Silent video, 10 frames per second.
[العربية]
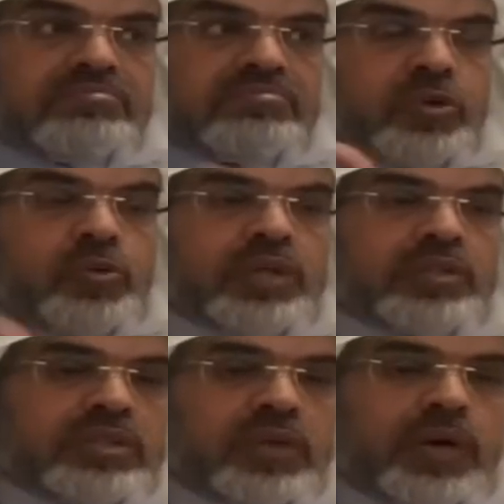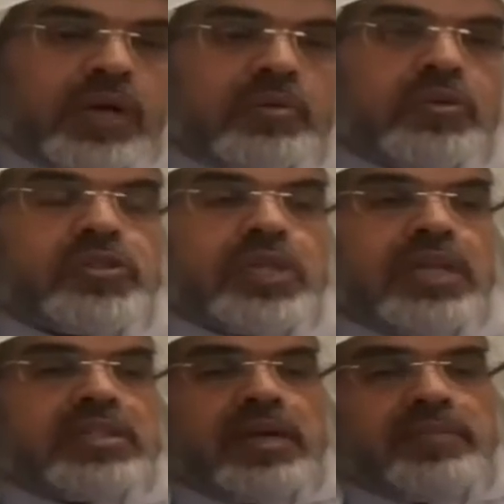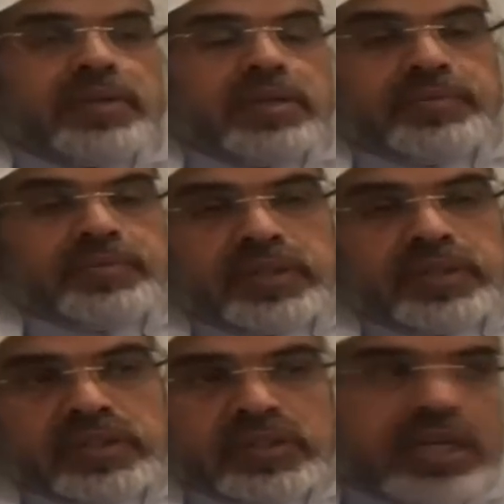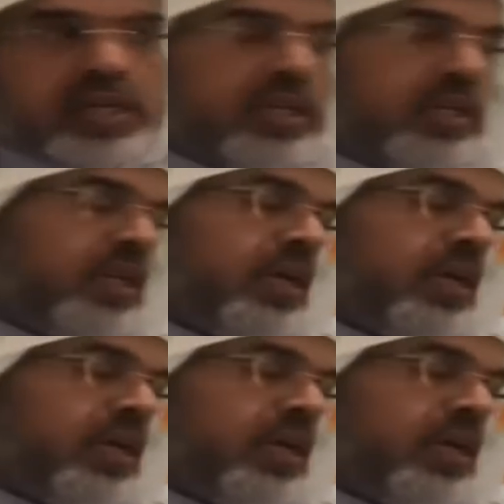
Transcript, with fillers: قوات الطوارئ يقول استعدنا برجال